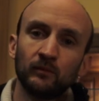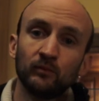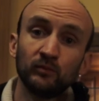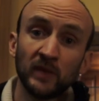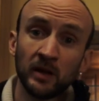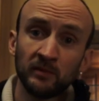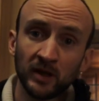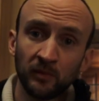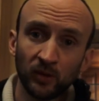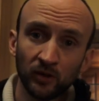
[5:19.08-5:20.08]
Même
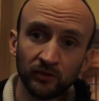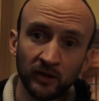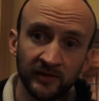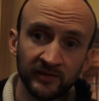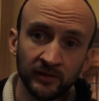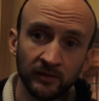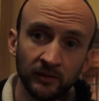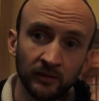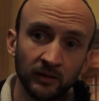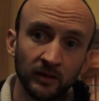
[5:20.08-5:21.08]
la porte
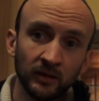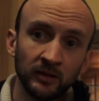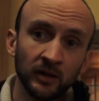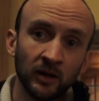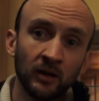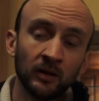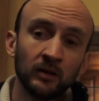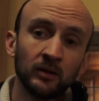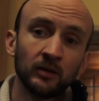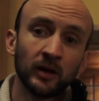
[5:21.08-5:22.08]
latine, il y a
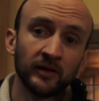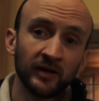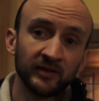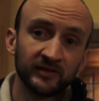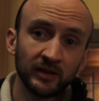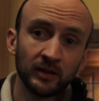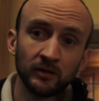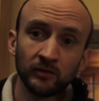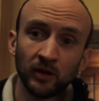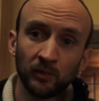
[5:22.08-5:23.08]
un
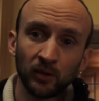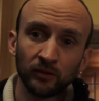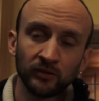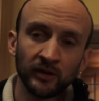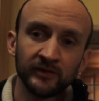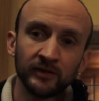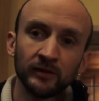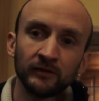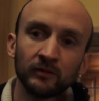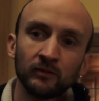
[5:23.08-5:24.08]
article de la Porte latine
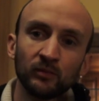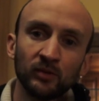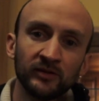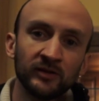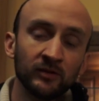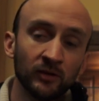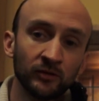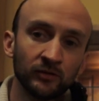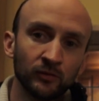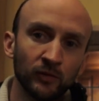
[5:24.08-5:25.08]
avec une petite
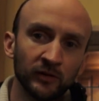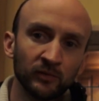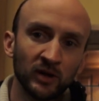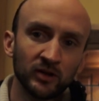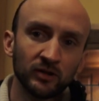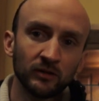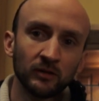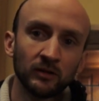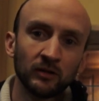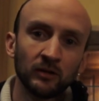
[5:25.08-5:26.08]
note de bas de page
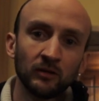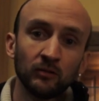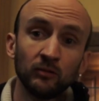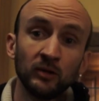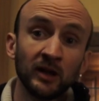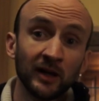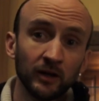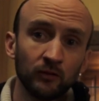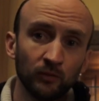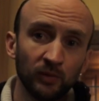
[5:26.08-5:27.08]
où ils
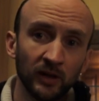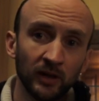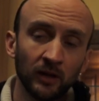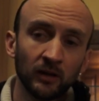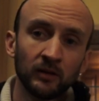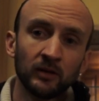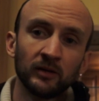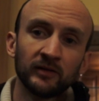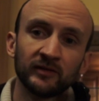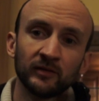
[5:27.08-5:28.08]
récupèrent
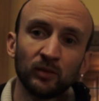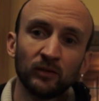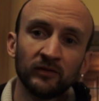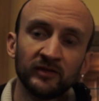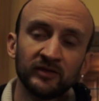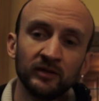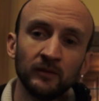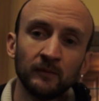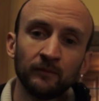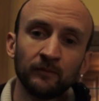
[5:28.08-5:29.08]
cette prophétie,